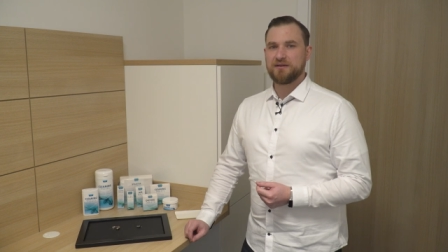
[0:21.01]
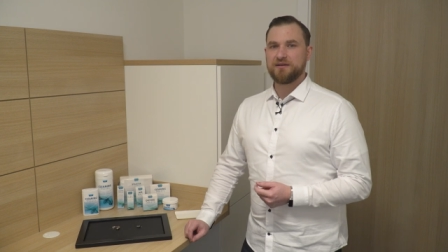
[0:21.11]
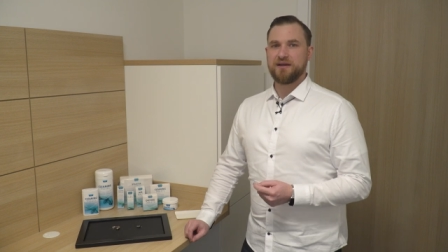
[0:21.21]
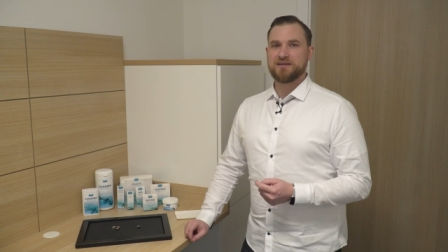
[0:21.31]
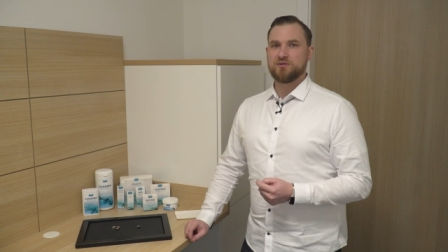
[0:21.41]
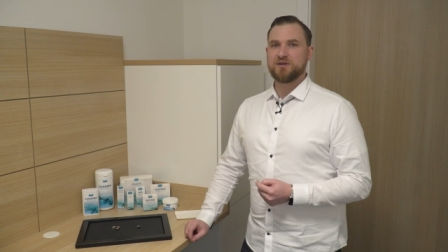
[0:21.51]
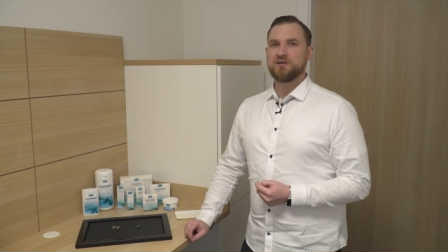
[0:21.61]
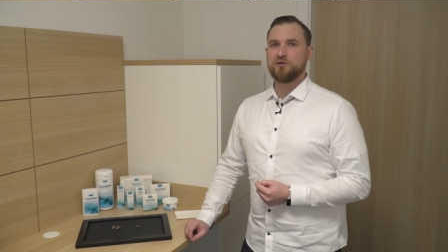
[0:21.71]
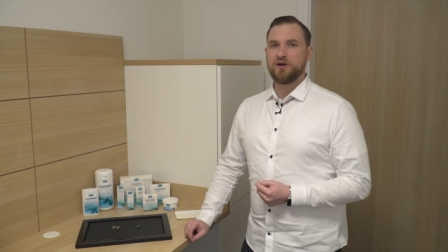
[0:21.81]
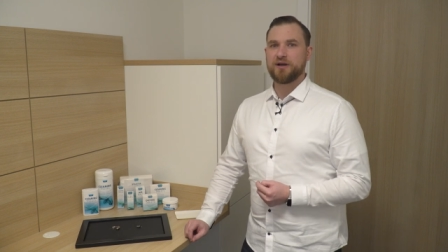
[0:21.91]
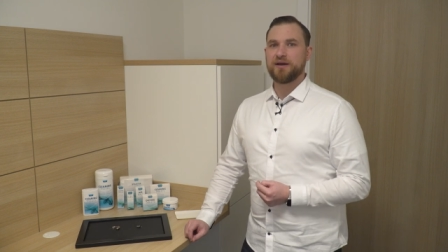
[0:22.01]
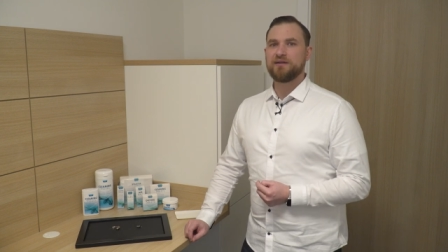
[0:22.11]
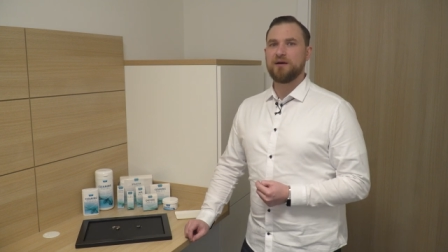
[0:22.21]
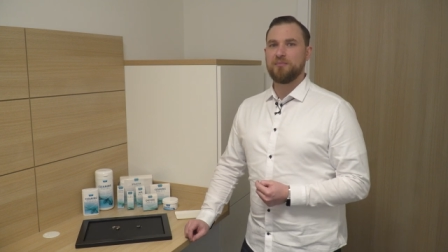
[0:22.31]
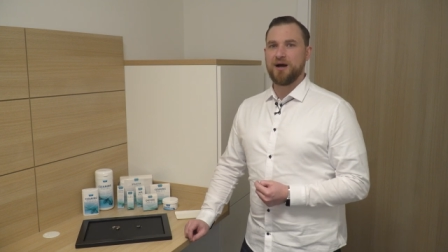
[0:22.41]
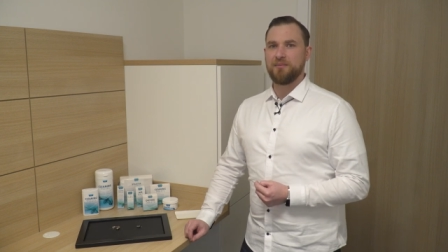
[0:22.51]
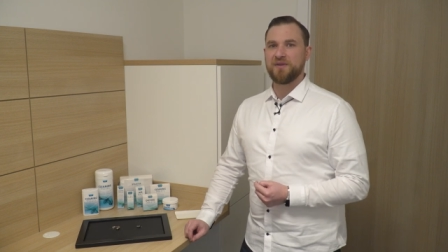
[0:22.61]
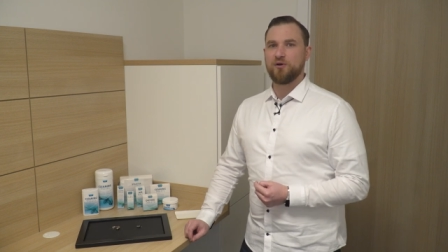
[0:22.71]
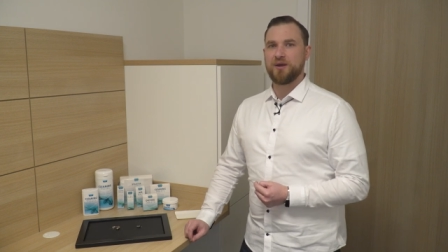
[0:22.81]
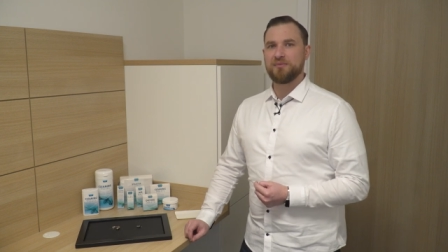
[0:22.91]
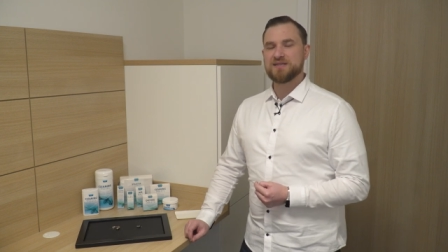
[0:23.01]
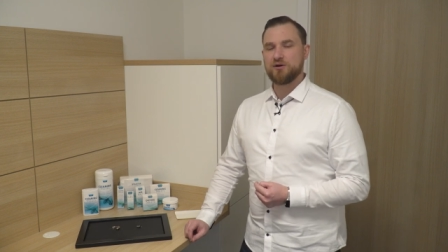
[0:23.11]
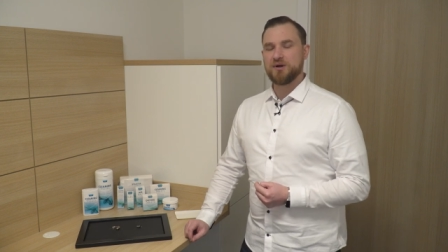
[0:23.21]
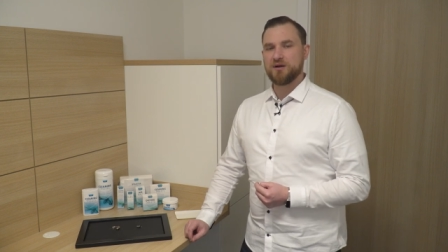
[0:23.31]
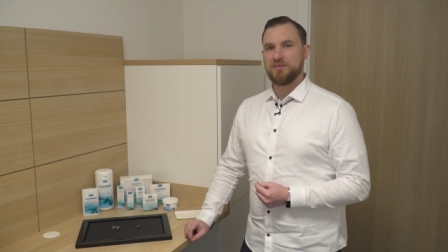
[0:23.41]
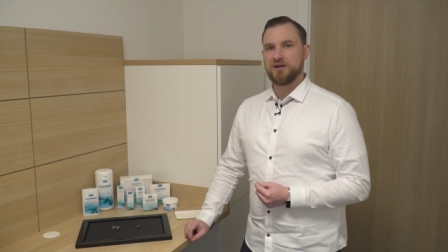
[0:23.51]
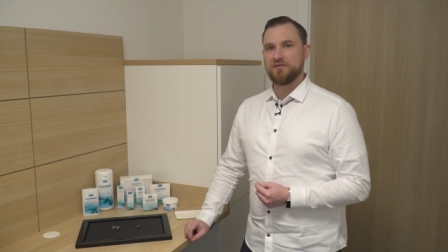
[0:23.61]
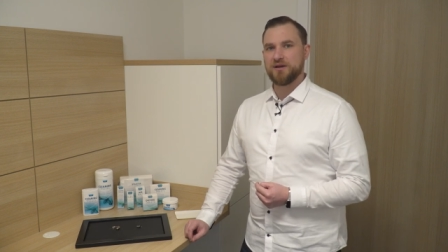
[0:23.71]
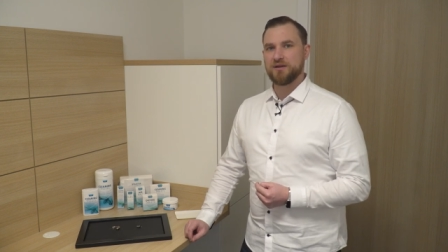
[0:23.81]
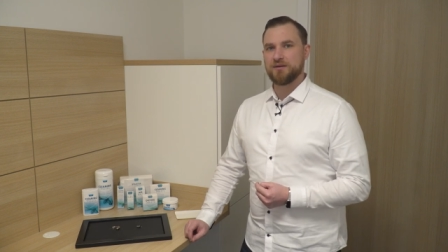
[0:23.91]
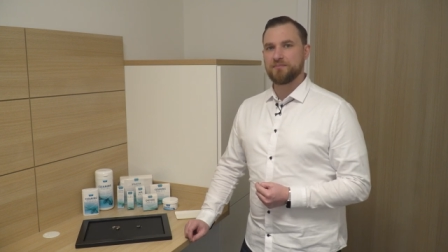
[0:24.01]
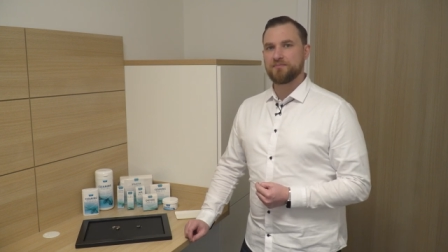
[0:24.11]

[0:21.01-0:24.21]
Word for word: Daher sollten die Hörgeräte am Abend auch einmal sauber gemacht werden.